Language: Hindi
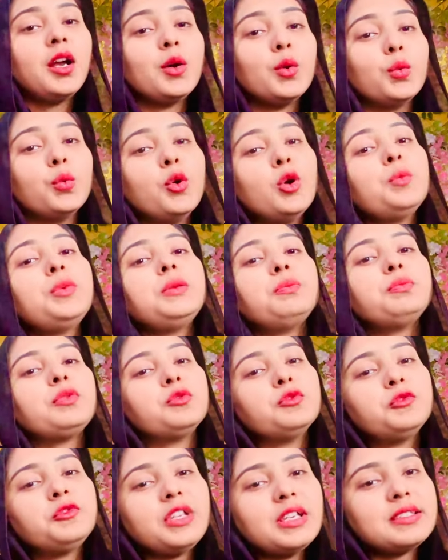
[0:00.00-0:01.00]
वो भी
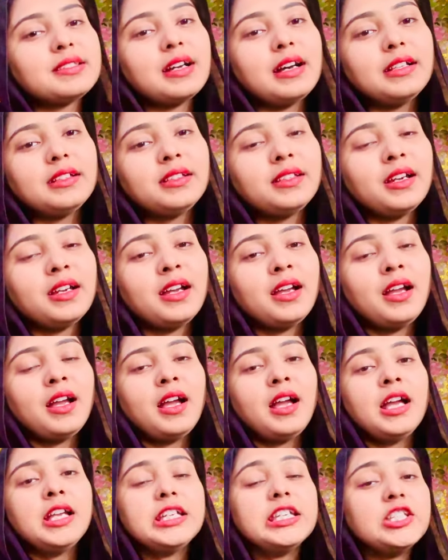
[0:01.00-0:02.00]
प्रूफ के
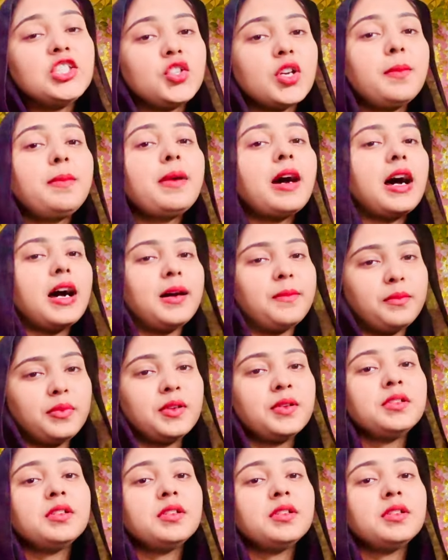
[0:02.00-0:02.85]
साथ कि जब आप